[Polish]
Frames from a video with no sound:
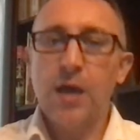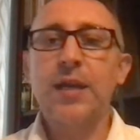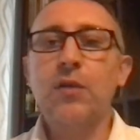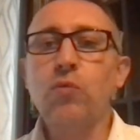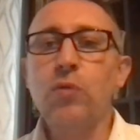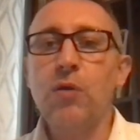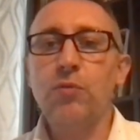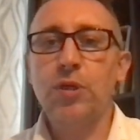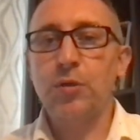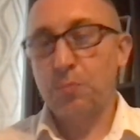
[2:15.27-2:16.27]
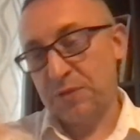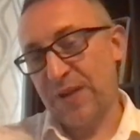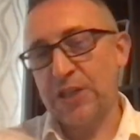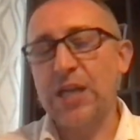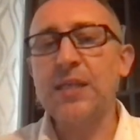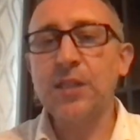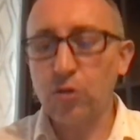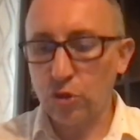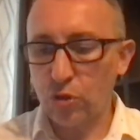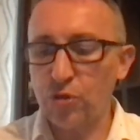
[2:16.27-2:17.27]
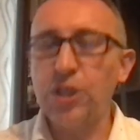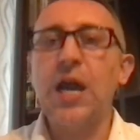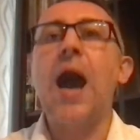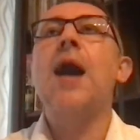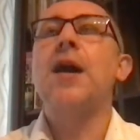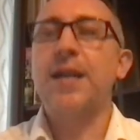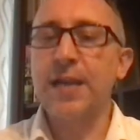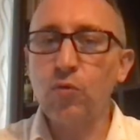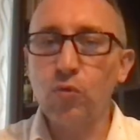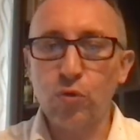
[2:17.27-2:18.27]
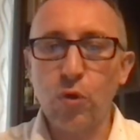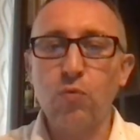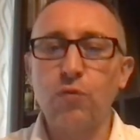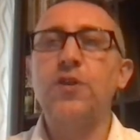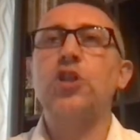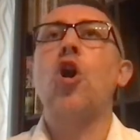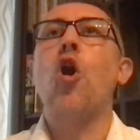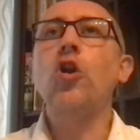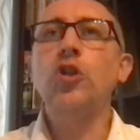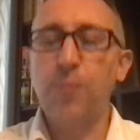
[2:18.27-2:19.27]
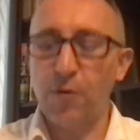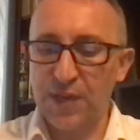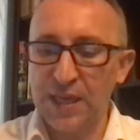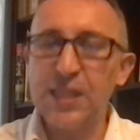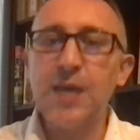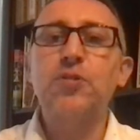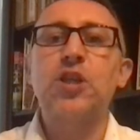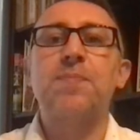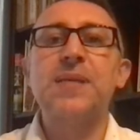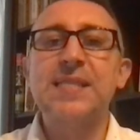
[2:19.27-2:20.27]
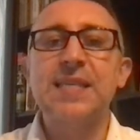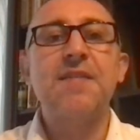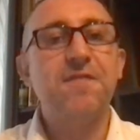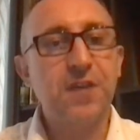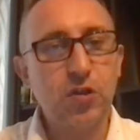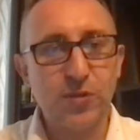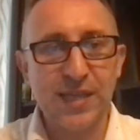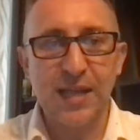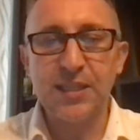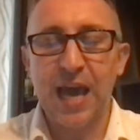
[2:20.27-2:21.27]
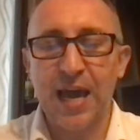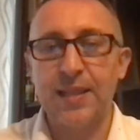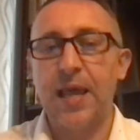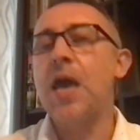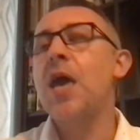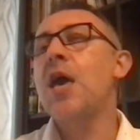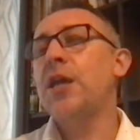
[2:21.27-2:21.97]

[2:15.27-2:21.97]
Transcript: Y, zwalczanie tego szkodnika regulują również odpowiednie przepisy fitosanitarne.